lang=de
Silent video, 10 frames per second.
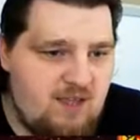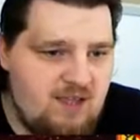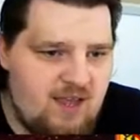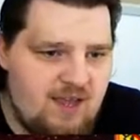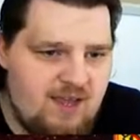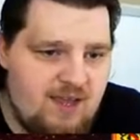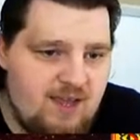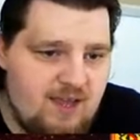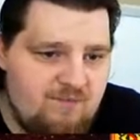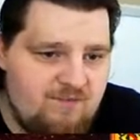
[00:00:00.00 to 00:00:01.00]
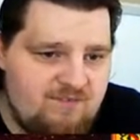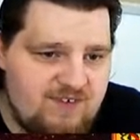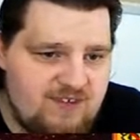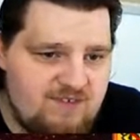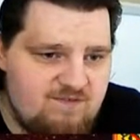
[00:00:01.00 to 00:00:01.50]
Ähm,
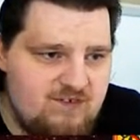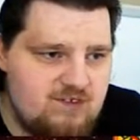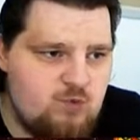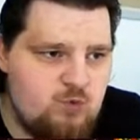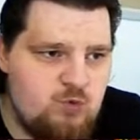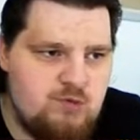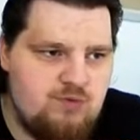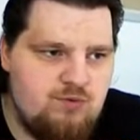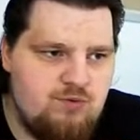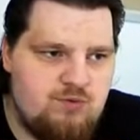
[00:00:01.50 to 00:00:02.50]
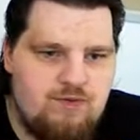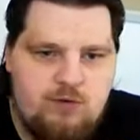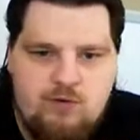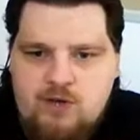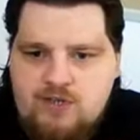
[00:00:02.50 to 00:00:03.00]
was wir tun. Achso, wir können
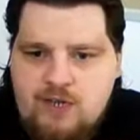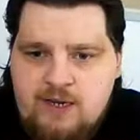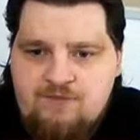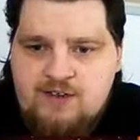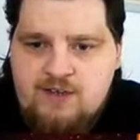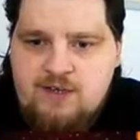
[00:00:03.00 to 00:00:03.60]
auch gleich einen Finger